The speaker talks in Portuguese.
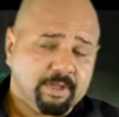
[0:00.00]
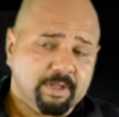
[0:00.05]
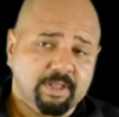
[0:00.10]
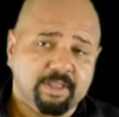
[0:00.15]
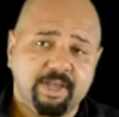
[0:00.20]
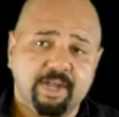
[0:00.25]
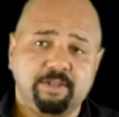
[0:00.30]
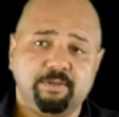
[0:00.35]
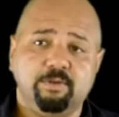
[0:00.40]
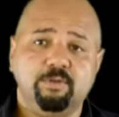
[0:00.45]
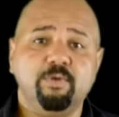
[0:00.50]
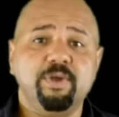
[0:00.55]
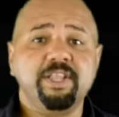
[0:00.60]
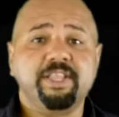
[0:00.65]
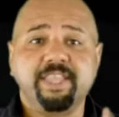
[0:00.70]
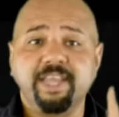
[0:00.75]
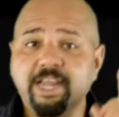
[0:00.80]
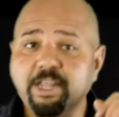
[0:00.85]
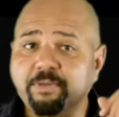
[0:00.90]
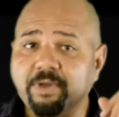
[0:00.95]
Certo? No
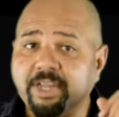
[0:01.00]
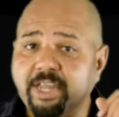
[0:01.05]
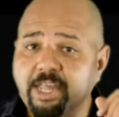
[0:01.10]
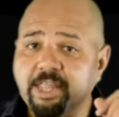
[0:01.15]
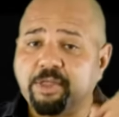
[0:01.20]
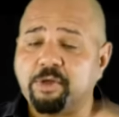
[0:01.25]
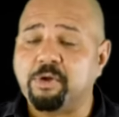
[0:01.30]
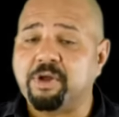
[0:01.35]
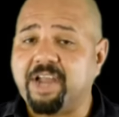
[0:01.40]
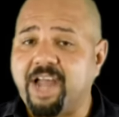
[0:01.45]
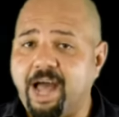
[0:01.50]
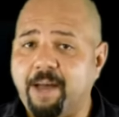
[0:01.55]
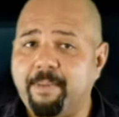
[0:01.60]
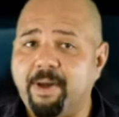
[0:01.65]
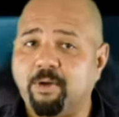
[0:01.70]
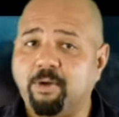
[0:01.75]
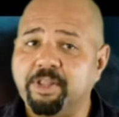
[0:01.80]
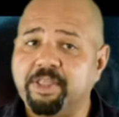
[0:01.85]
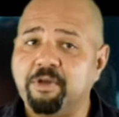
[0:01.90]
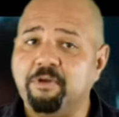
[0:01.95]
entanto, aqui em Sorocaba
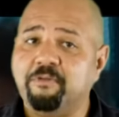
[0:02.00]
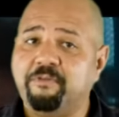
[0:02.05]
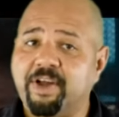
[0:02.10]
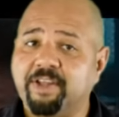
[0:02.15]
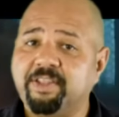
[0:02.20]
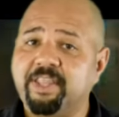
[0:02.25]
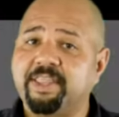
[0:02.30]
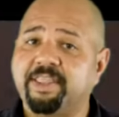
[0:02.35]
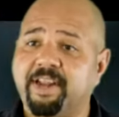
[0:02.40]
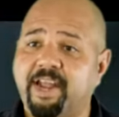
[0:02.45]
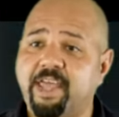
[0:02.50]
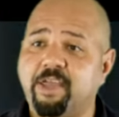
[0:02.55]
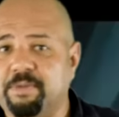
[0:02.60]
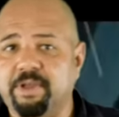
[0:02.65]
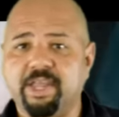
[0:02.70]
aconteceu um fato estranho,